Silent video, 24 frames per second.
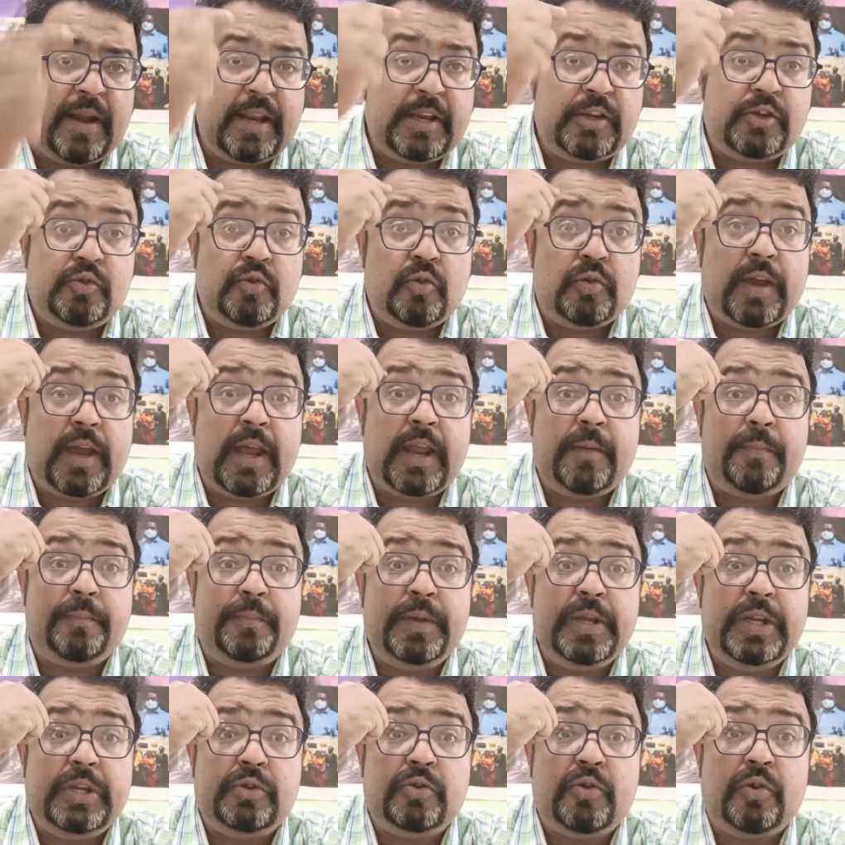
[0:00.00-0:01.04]
মানে চোখের
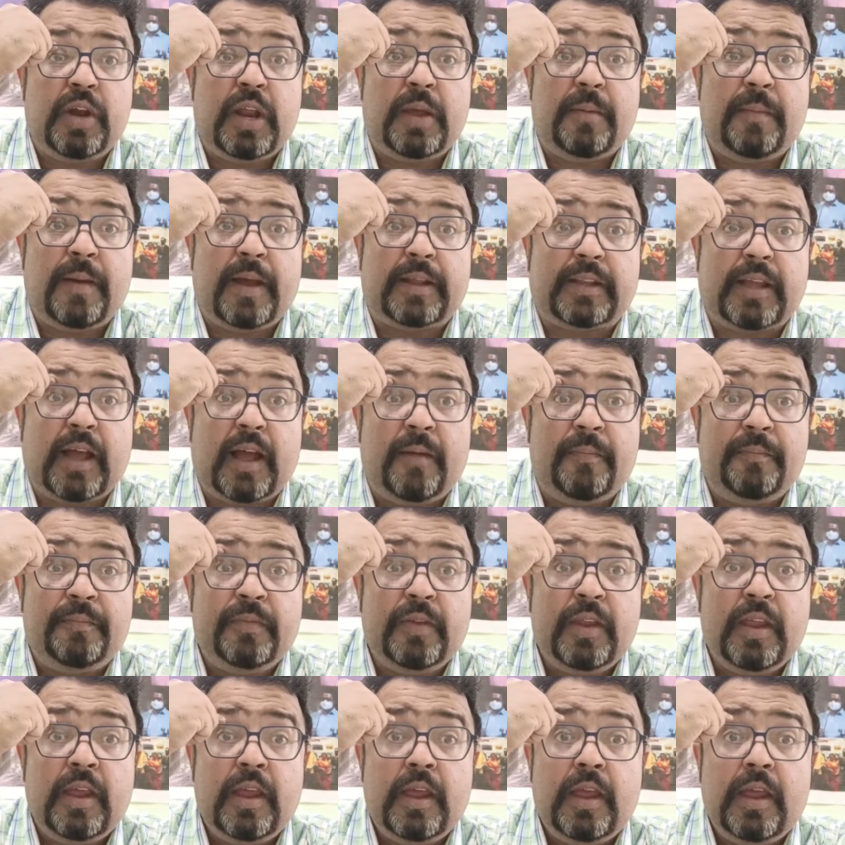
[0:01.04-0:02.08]
পিছনে ব্যথা
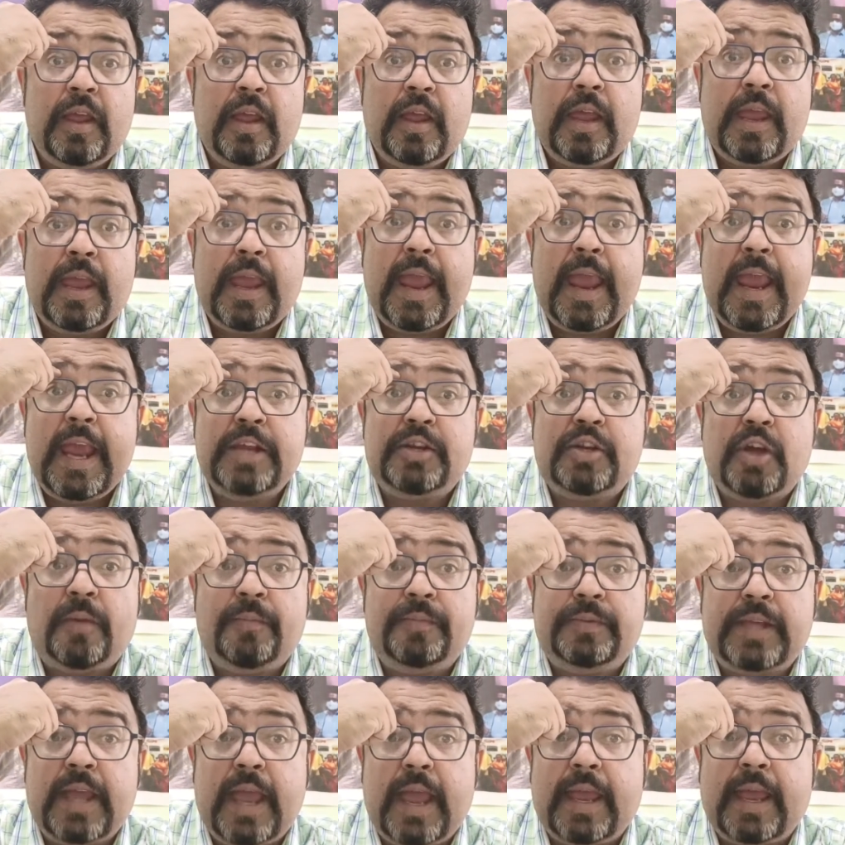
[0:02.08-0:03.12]
এই সব
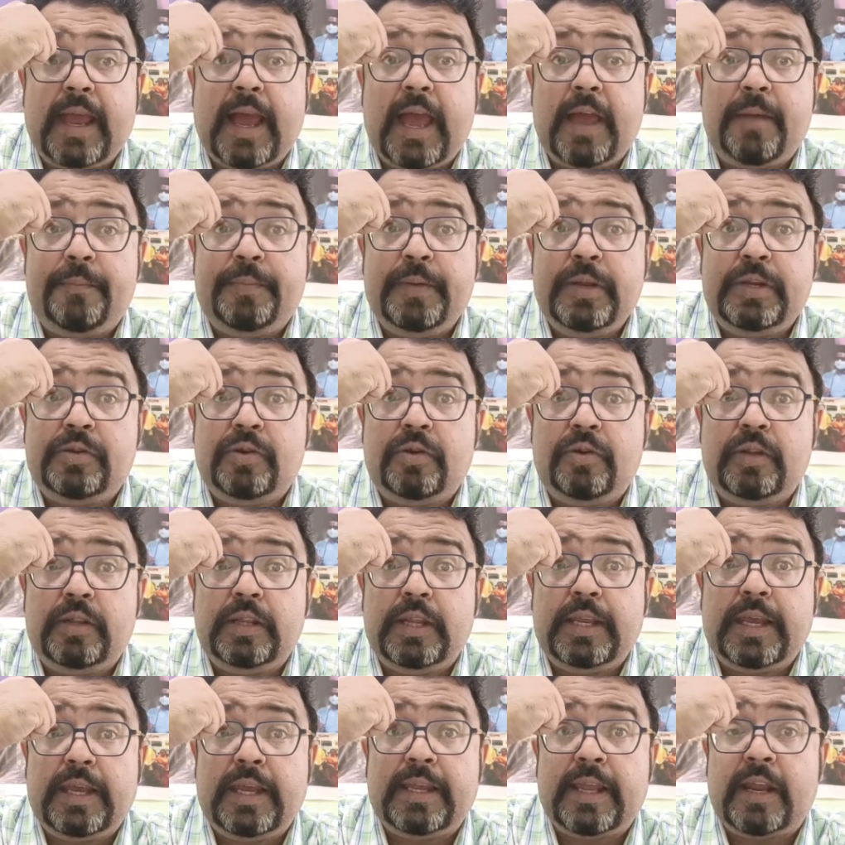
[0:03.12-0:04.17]
জায়গায় পিছন
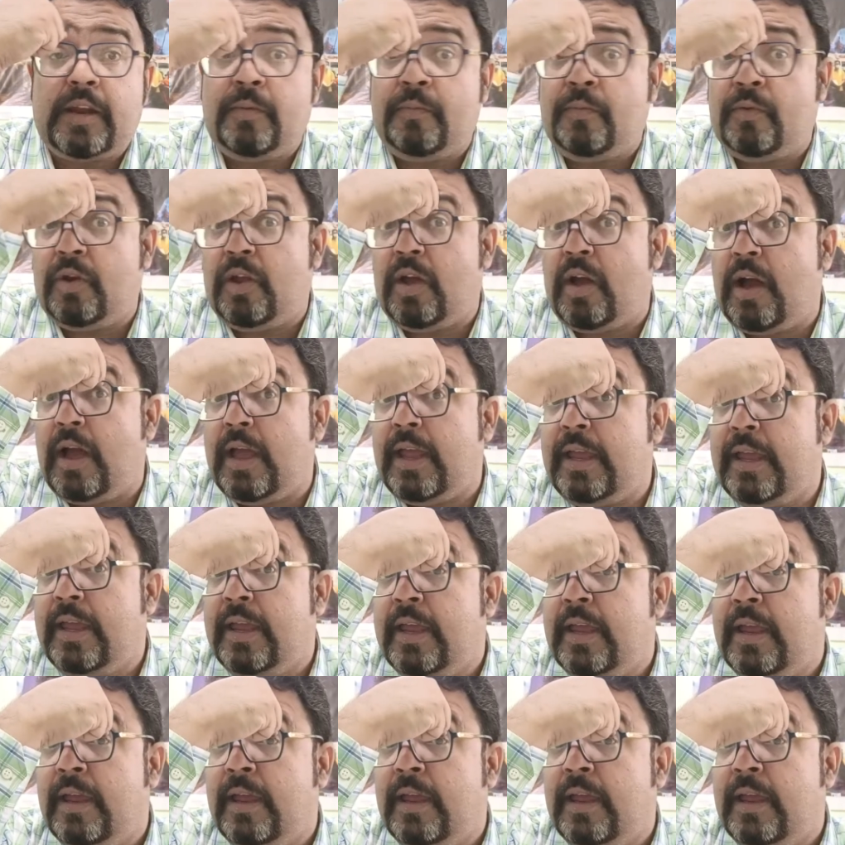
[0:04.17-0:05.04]
দিকে যেন মনে হয়